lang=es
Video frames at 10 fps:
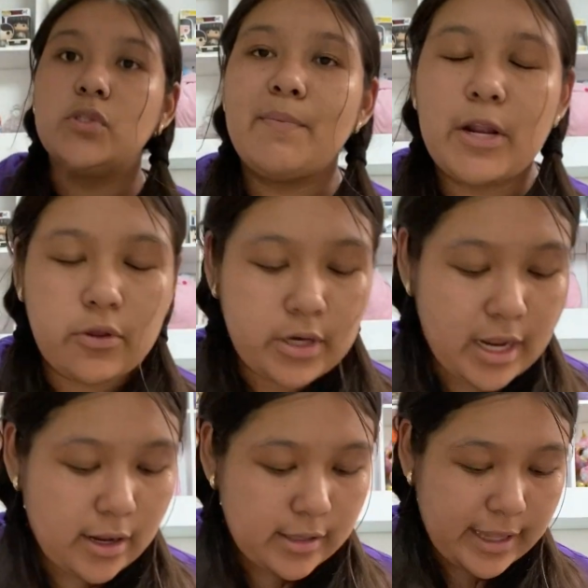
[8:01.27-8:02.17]
separador
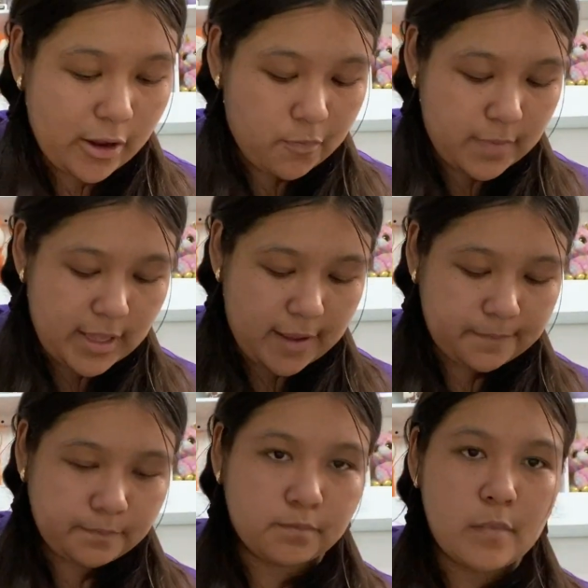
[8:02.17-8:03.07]
que, combine.
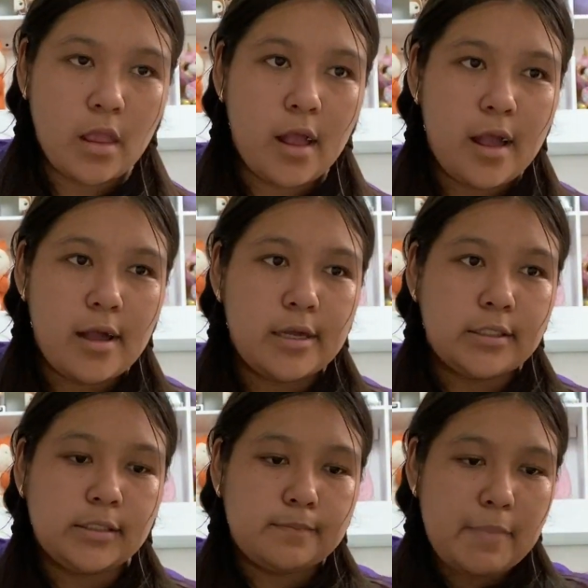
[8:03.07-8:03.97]

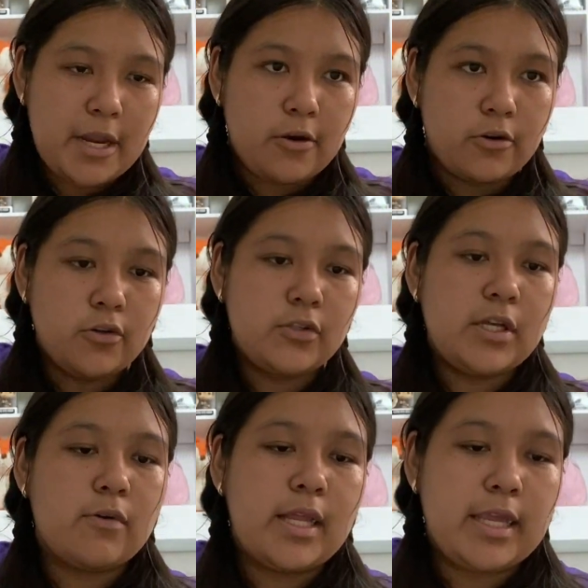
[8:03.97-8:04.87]
Pero no sé
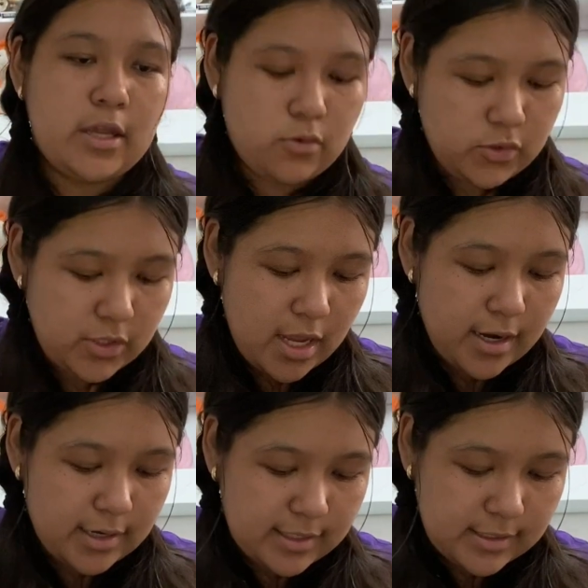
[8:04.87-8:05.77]
cuál quiero
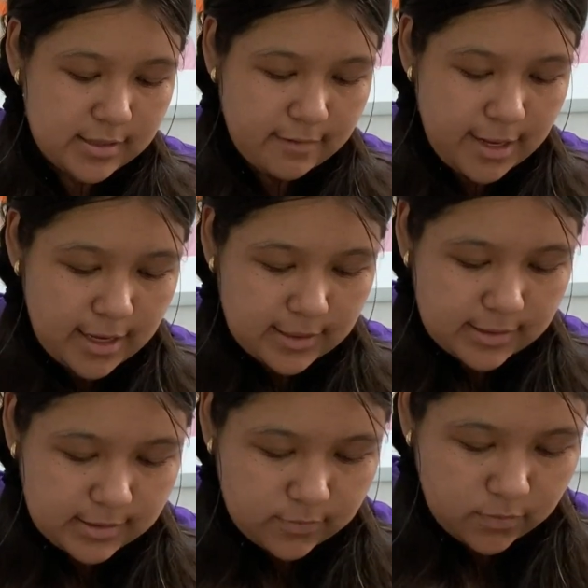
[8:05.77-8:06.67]
usar esta
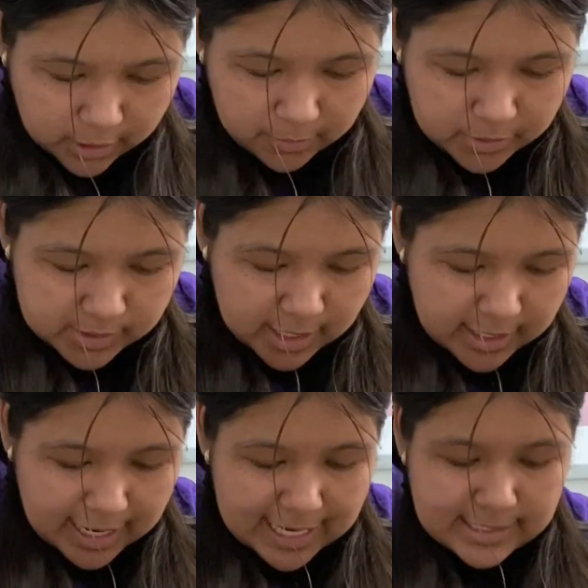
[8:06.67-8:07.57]
vez. Creo que voy a usar
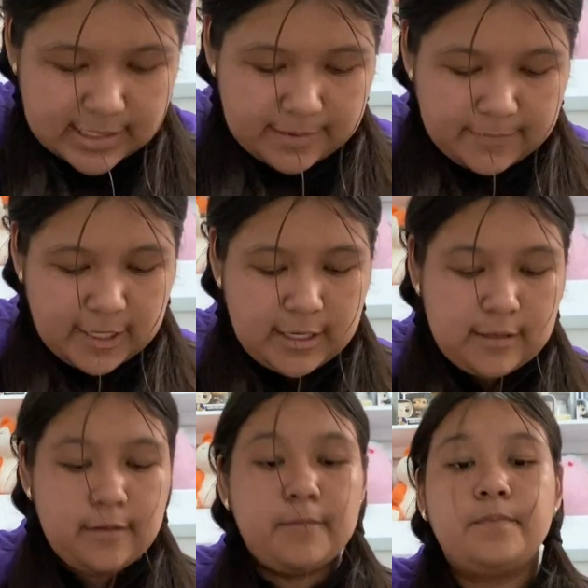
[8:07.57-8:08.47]
este, miren.
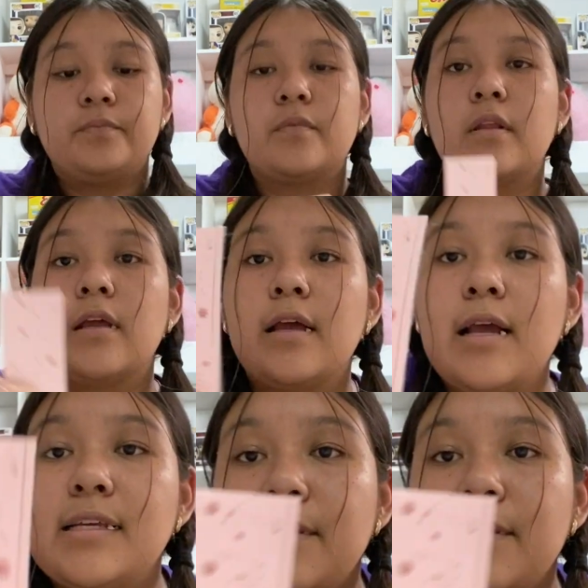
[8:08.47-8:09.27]
Este